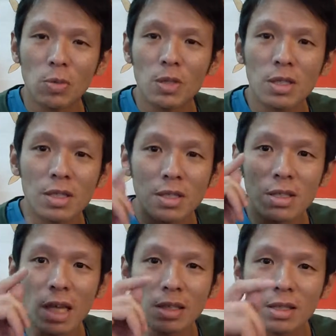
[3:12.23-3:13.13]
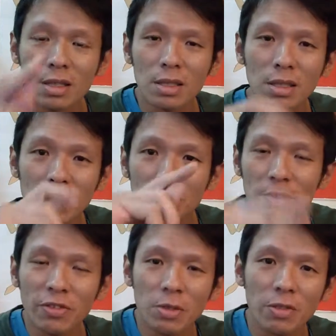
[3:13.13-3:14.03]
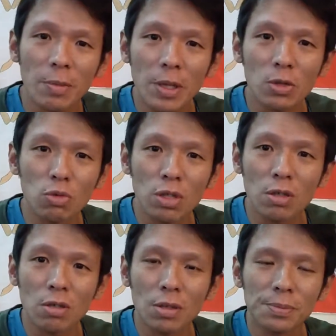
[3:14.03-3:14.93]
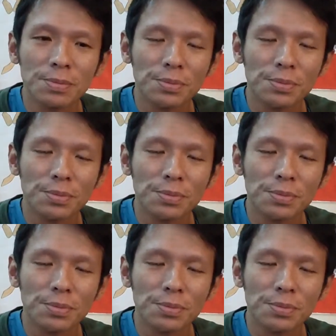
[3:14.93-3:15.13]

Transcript: 个我们这个思想的这个这个这边这方面来着手哦。